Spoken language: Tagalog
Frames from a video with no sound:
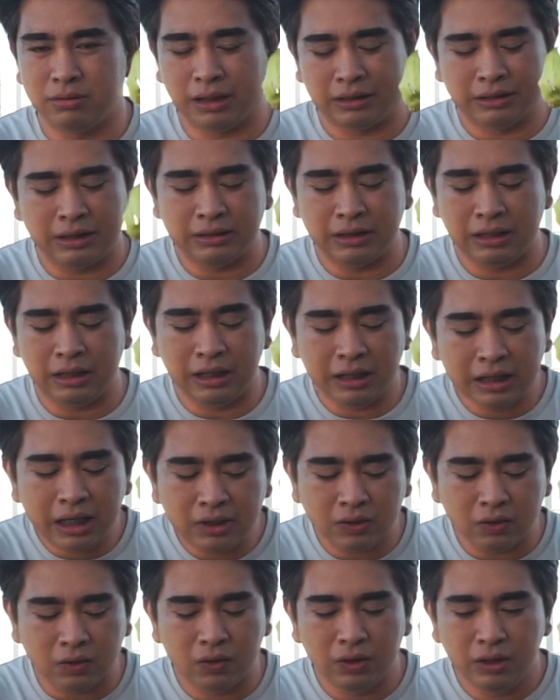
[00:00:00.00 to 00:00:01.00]
nagdidilig
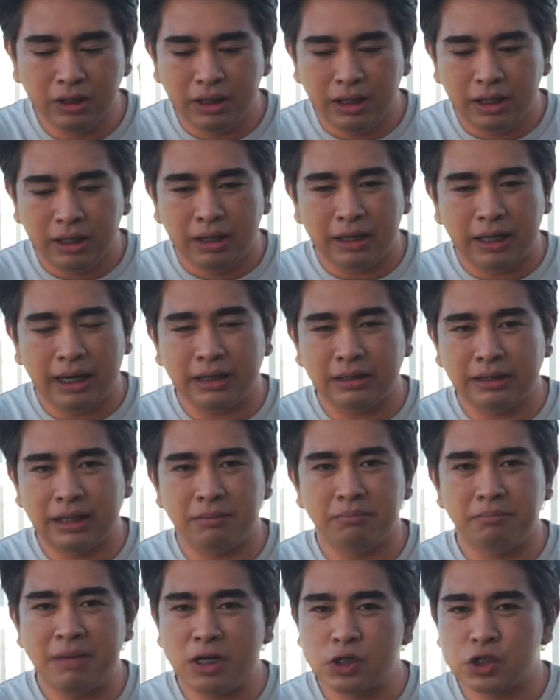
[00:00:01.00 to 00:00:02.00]
kayo and
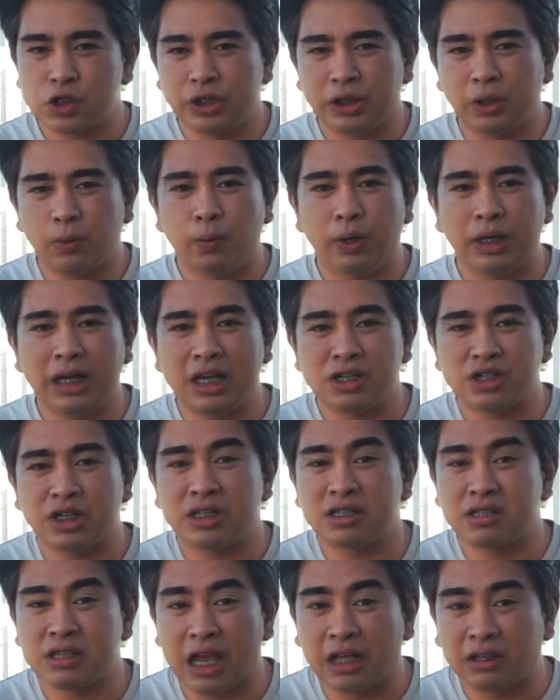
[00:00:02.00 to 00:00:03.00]
then make sure na wala siyang
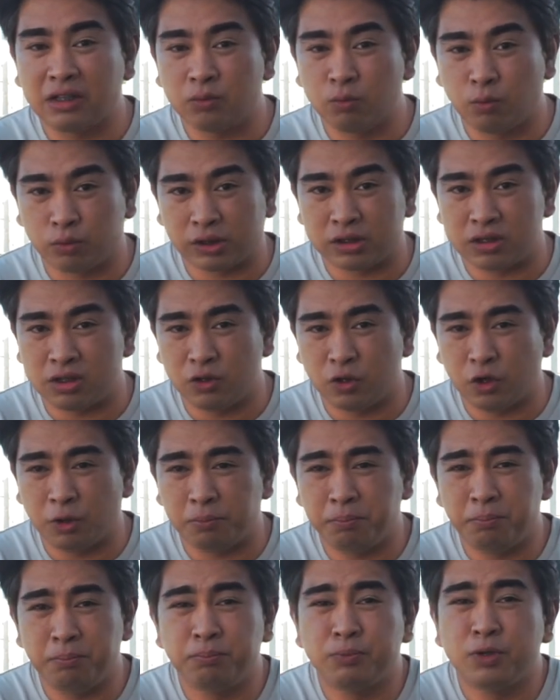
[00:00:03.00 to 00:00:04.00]
stagnant water sa loob
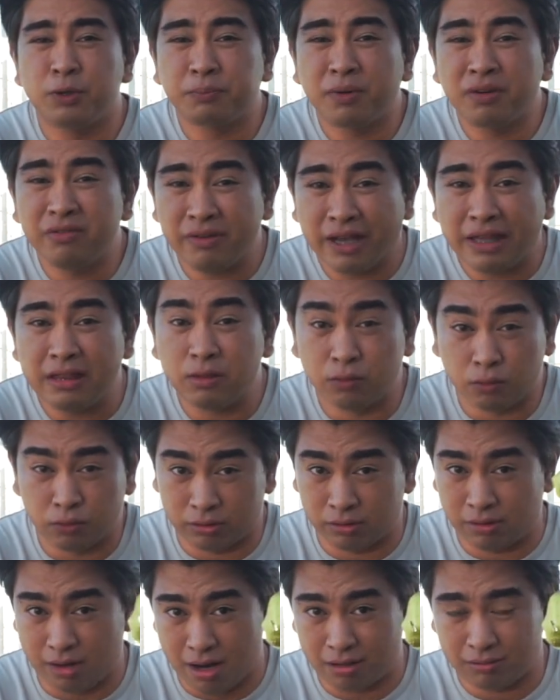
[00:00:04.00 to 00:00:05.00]
to prevent root
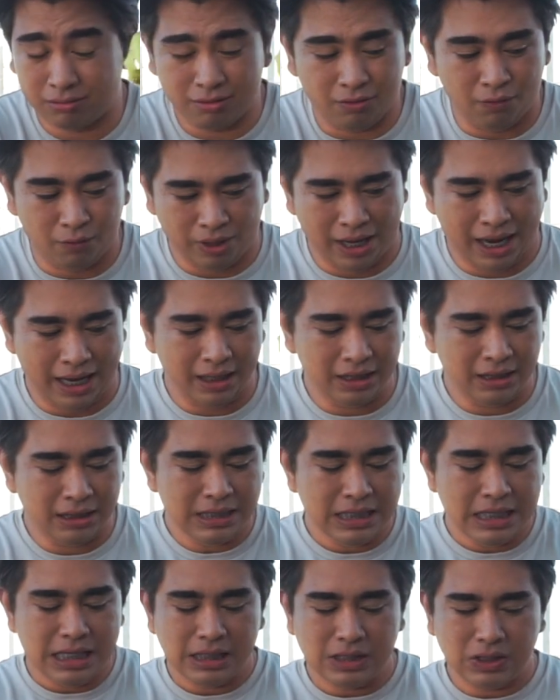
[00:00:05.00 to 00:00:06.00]
rot. Okay?
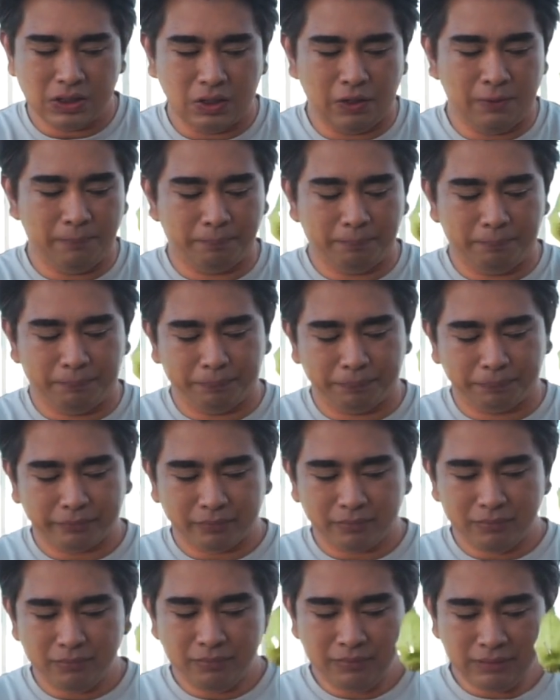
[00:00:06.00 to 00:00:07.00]
So,
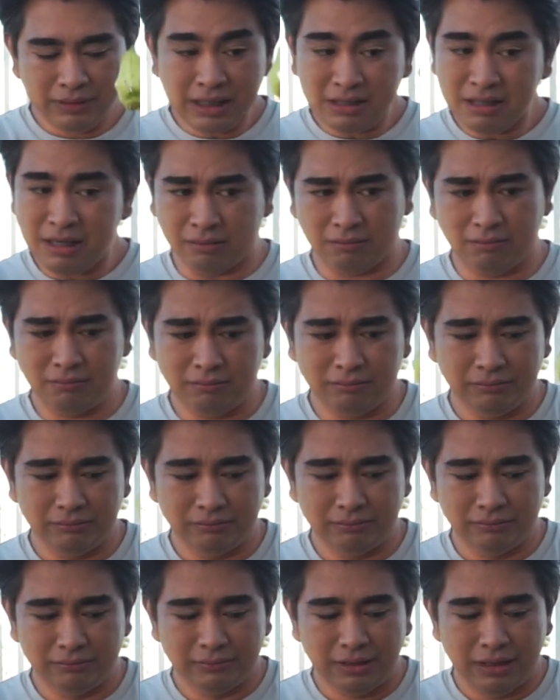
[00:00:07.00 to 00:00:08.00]
nasa
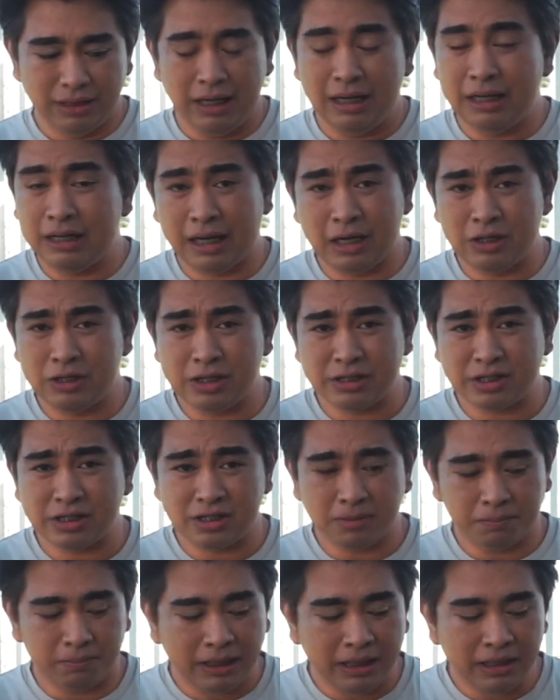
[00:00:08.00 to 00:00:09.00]
ilagay nyo na
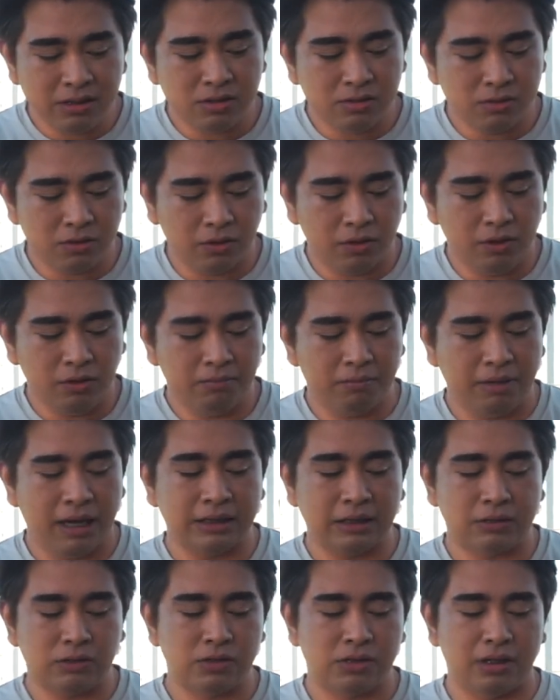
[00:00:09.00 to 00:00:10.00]
sa place nyo.
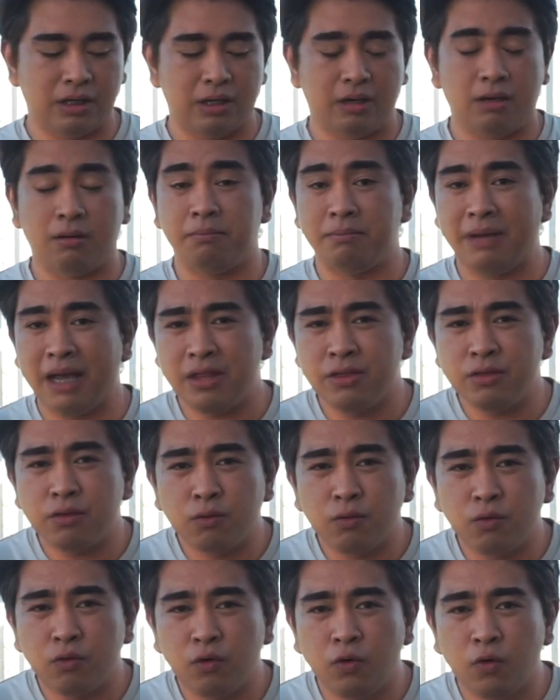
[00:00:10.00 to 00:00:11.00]
Maganda to sa
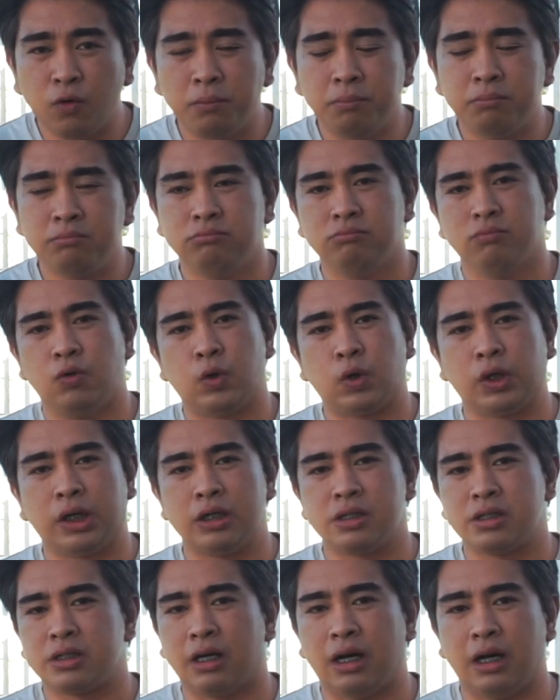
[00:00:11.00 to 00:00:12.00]
bedroom or
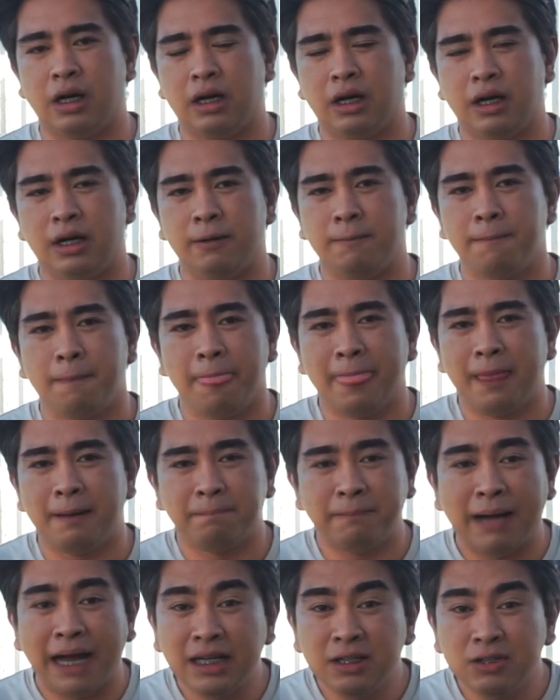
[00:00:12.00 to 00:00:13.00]
sa
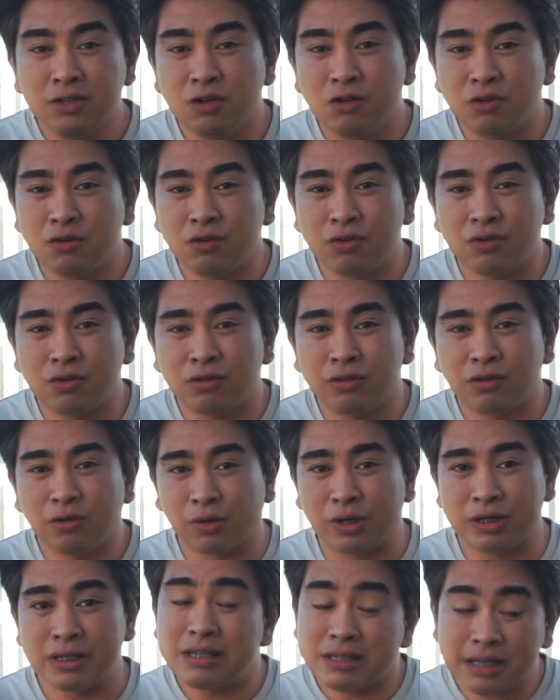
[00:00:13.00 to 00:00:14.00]
banyo
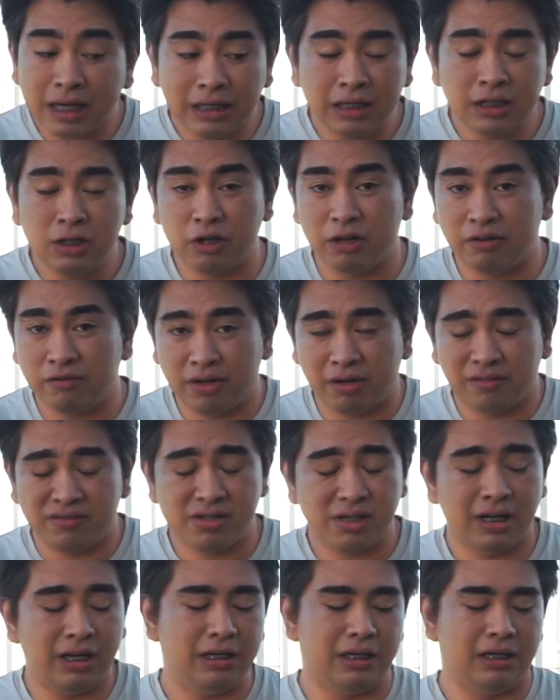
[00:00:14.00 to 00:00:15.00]
or sa sala ninyo if you have
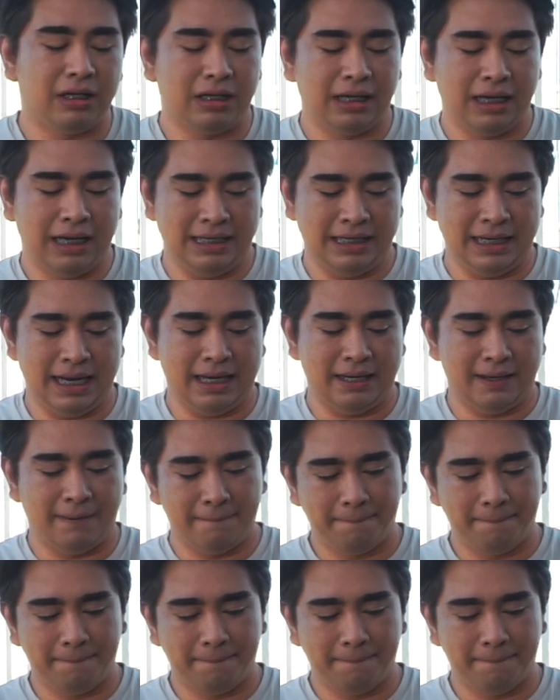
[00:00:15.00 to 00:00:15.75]
sala. Ganyan.